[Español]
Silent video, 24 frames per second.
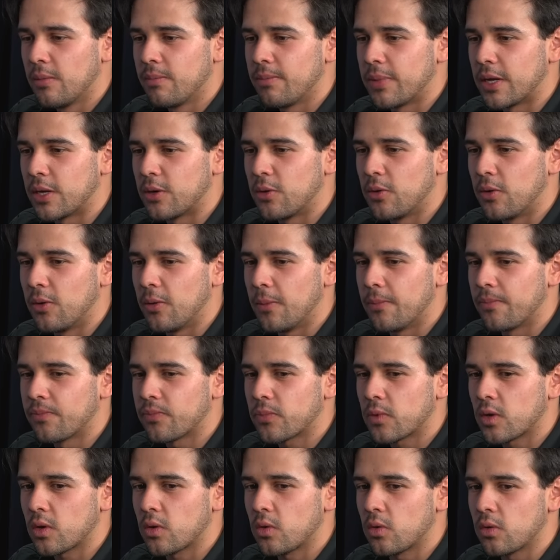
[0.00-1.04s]
Pero
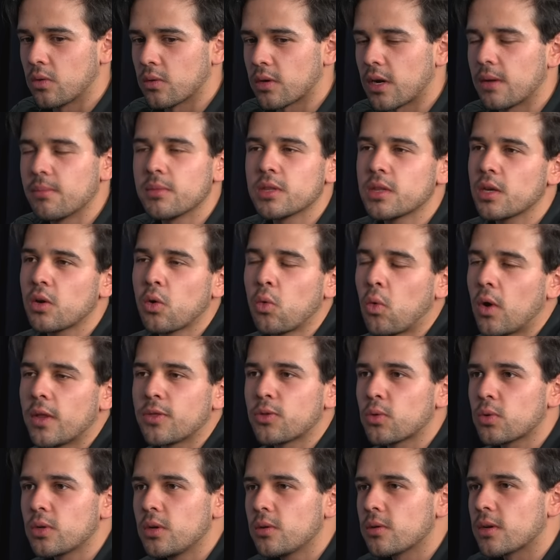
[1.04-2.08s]
realmente
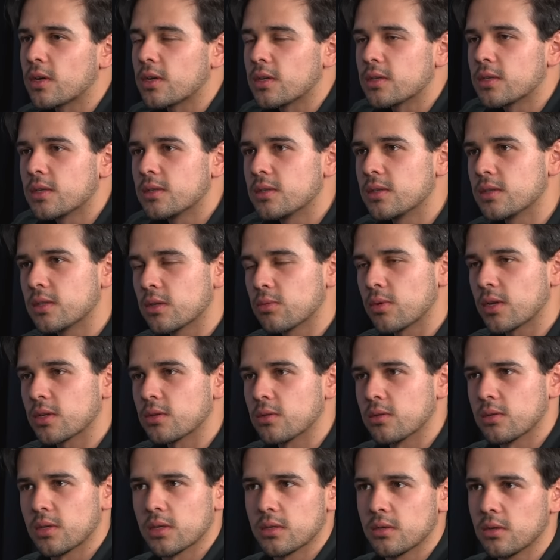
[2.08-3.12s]
cuánto es lo que necesita una
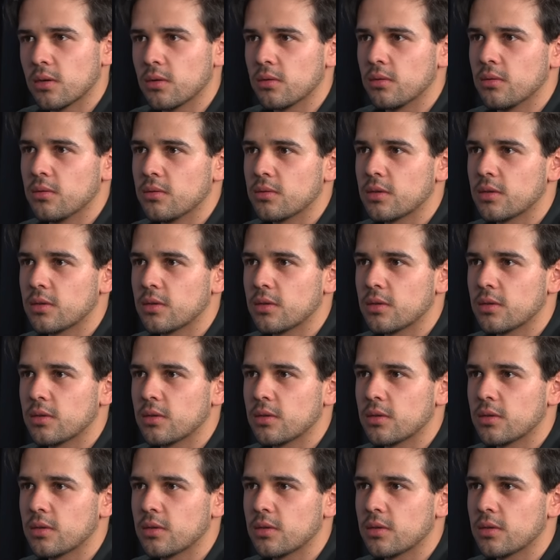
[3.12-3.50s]
asociación.